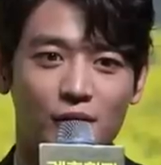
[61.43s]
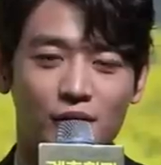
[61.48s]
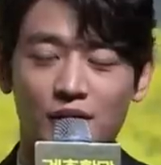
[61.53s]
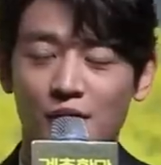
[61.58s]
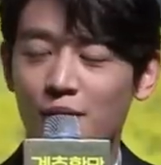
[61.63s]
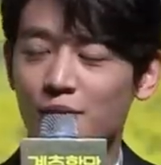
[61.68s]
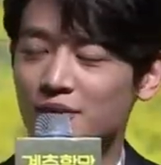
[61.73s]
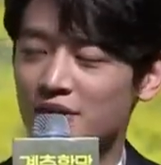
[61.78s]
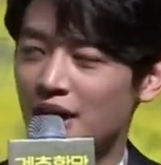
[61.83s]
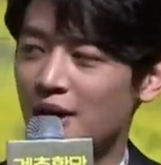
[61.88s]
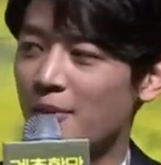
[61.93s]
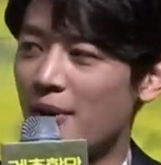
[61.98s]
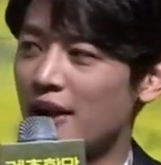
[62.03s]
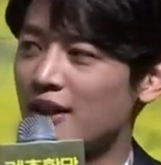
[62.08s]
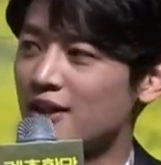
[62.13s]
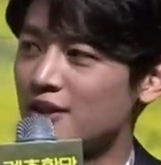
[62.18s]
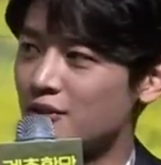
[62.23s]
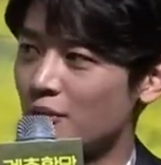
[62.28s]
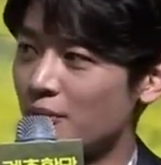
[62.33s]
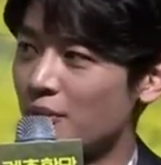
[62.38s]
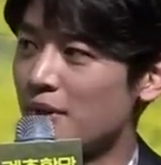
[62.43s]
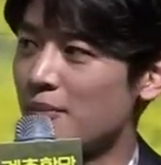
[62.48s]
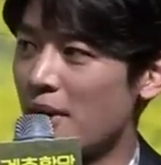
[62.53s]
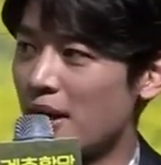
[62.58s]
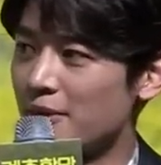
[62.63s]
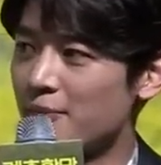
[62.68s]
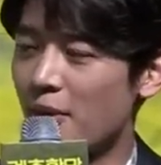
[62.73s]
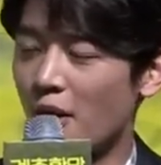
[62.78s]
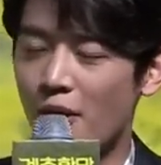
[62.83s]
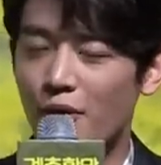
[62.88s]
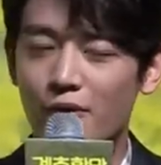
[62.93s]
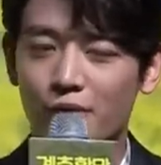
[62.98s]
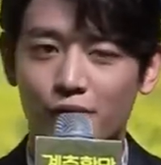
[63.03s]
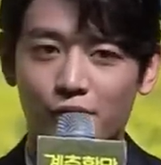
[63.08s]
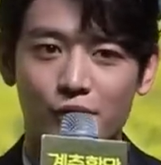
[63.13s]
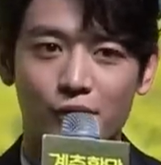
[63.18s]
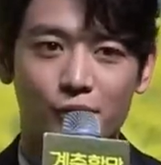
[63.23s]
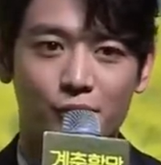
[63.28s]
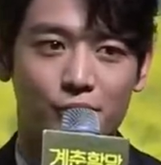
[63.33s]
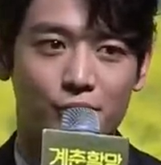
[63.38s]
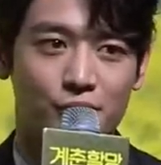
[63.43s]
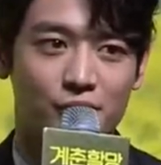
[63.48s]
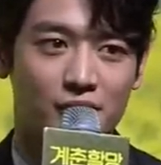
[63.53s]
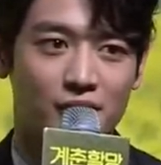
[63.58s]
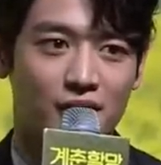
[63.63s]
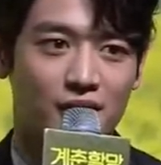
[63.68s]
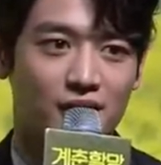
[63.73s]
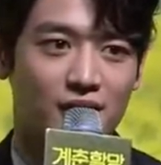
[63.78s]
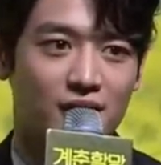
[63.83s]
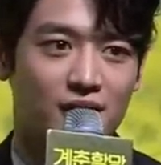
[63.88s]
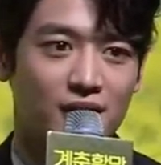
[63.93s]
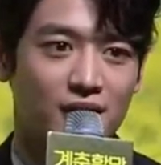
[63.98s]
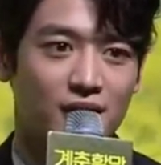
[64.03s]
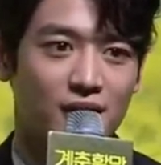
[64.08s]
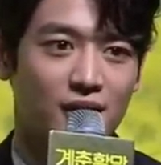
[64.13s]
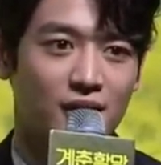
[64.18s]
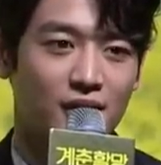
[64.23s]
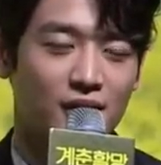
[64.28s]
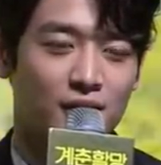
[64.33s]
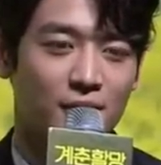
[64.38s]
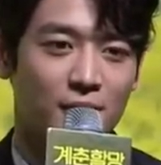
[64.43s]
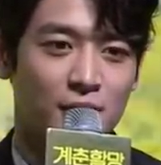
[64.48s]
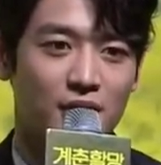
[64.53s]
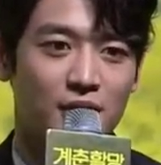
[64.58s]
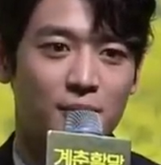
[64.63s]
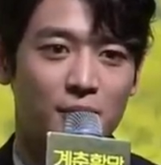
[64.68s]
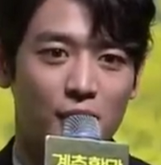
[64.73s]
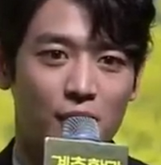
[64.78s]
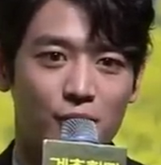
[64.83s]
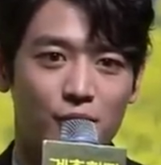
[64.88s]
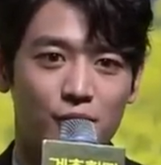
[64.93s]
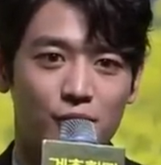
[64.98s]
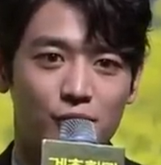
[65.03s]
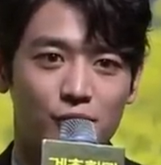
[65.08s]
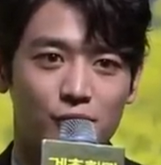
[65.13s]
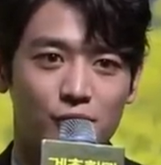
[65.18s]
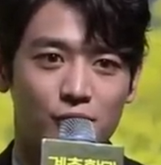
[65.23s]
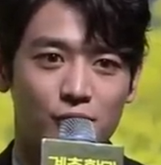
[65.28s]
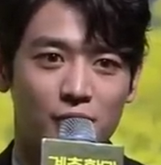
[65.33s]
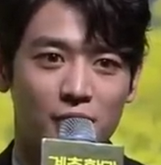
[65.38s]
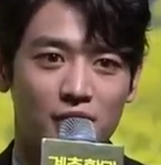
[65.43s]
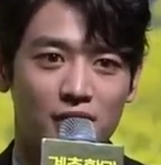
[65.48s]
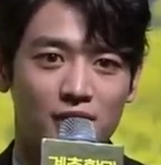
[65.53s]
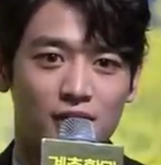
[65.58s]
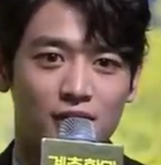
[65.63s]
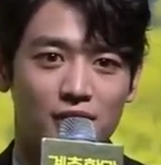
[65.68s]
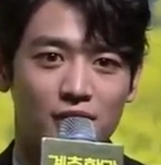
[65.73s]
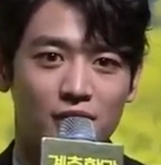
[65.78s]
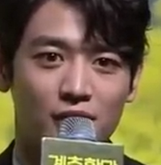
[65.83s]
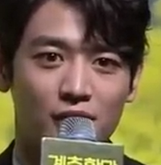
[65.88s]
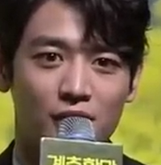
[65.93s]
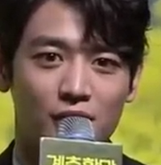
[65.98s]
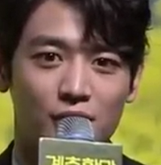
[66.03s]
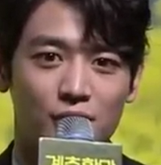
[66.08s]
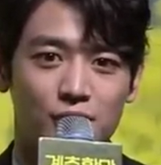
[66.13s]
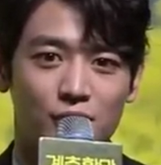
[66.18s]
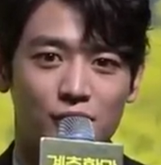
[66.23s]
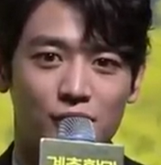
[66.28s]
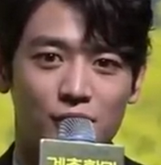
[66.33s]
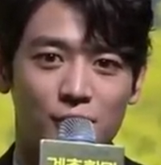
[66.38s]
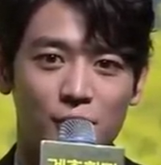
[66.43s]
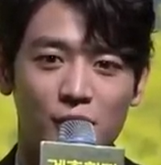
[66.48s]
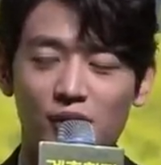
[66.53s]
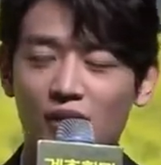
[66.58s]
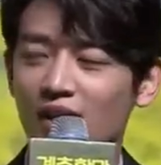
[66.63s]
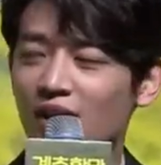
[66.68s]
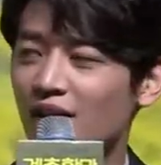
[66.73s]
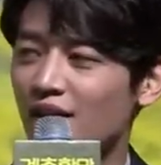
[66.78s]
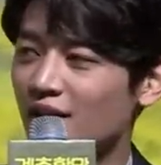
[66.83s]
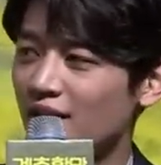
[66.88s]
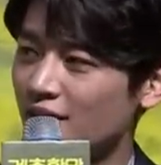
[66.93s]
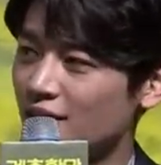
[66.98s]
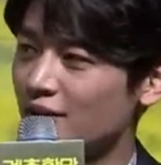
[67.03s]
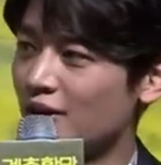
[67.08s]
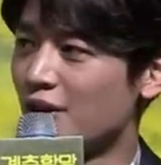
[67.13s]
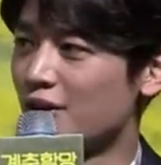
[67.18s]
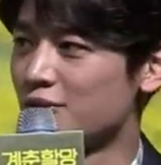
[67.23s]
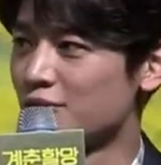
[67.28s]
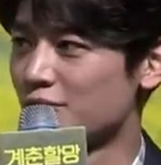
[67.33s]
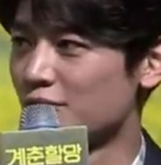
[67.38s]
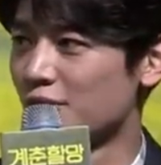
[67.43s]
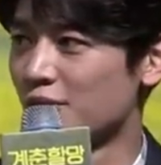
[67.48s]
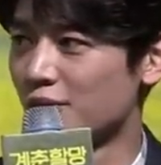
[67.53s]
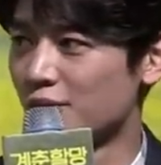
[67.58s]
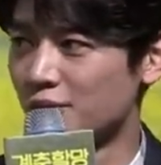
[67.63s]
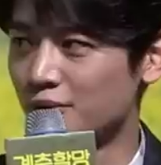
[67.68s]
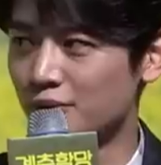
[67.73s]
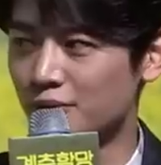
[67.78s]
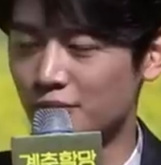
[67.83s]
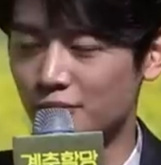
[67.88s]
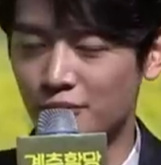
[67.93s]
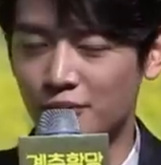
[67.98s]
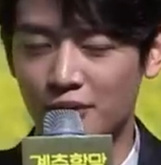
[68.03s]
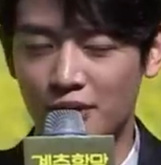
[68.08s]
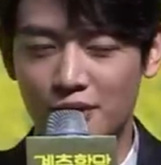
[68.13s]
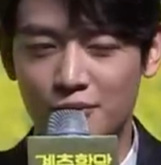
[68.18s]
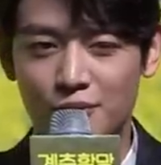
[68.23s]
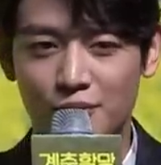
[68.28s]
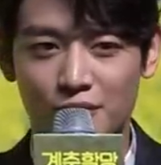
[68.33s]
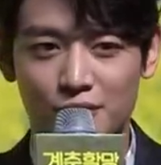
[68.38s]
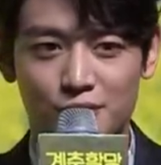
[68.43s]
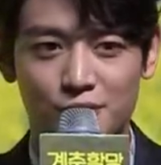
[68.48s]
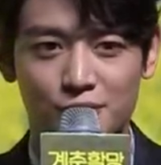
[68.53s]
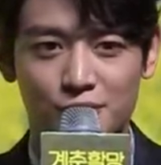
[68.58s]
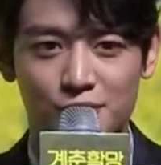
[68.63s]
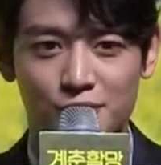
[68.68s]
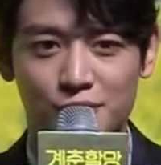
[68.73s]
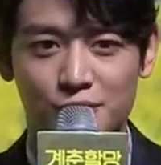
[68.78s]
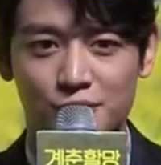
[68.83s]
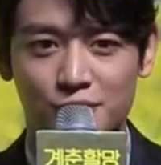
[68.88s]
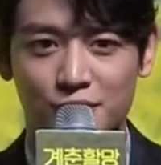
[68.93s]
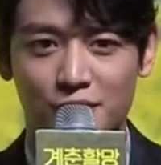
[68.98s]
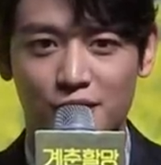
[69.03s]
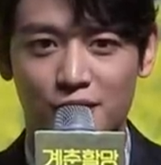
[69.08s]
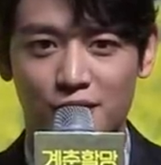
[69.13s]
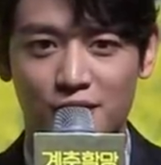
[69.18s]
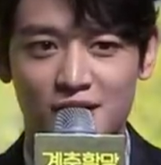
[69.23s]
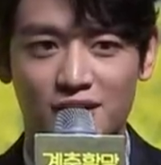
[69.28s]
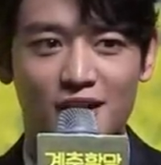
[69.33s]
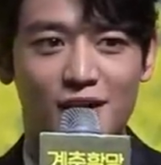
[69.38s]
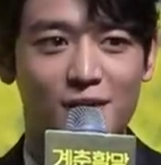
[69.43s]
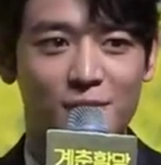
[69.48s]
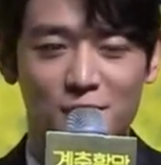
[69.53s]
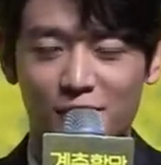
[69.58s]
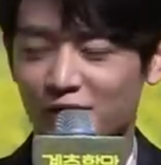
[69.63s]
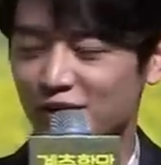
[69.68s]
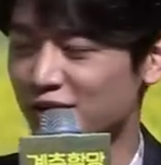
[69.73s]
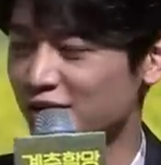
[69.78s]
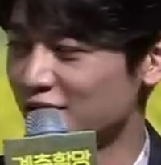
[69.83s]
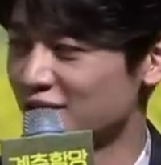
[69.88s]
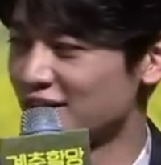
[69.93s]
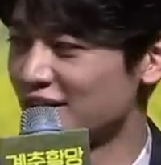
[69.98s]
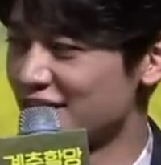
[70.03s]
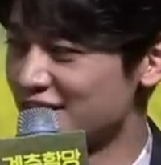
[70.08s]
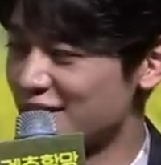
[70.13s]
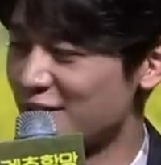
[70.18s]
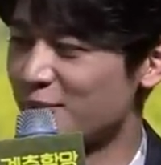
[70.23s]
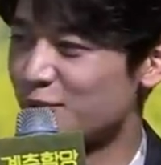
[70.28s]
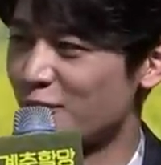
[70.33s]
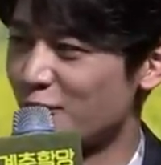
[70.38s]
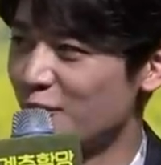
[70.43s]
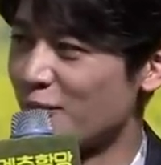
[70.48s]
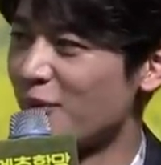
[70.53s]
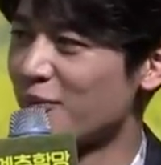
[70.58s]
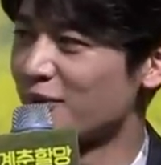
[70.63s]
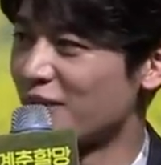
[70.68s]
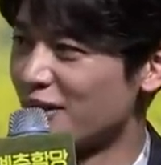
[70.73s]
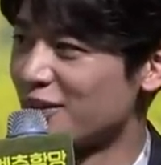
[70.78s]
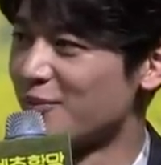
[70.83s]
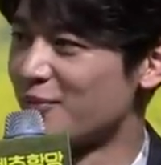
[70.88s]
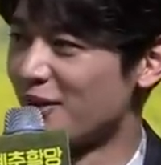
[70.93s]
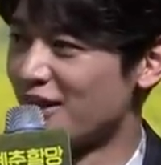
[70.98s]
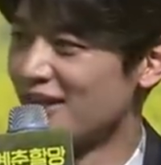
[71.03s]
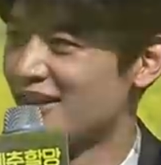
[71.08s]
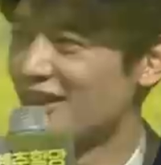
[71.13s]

어떻게 보면 제가 많이 정말 많이 배웠고요 고은님한테 음. 많이 배우고 많이 저를 편하게 대해주려고 아. 해줘가지고 어, 이 자리 빌어서 다시 한번 고맙다는 말.